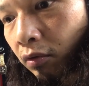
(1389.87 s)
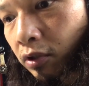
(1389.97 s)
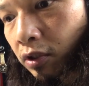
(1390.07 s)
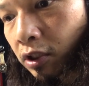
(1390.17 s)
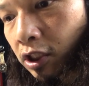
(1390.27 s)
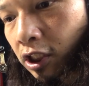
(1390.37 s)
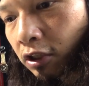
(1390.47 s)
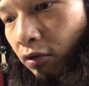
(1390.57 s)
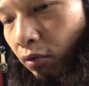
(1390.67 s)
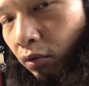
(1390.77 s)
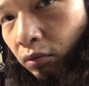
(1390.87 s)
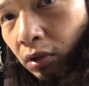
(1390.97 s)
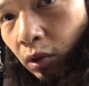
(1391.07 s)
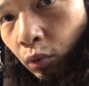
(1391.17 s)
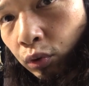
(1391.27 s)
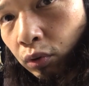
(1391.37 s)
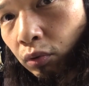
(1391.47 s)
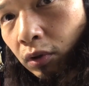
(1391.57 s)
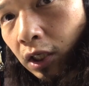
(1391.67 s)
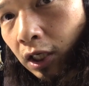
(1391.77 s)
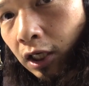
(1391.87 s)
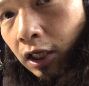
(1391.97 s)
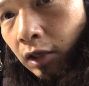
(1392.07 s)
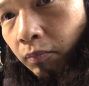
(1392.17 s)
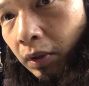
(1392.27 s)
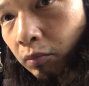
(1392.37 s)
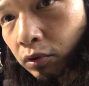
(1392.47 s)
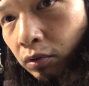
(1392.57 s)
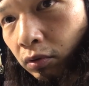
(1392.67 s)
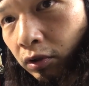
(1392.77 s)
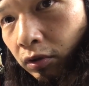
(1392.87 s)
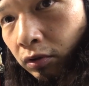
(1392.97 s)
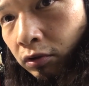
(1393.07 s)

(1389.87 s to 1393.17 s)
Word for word: 振動とか音とかがやっぱりもうその